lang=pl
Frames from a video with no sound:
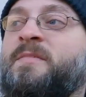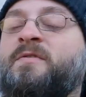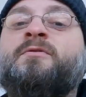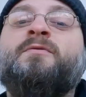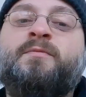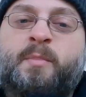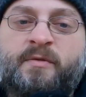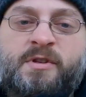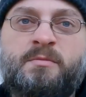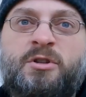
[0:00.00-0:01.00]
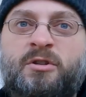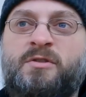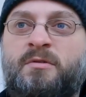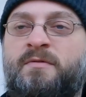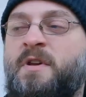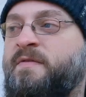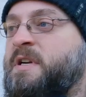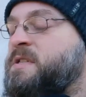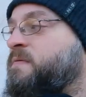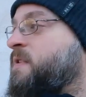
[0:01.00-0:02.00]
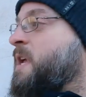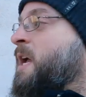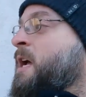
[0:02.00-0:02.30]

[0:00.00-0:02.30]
W, powiedzmy, że to są dwie warstwy.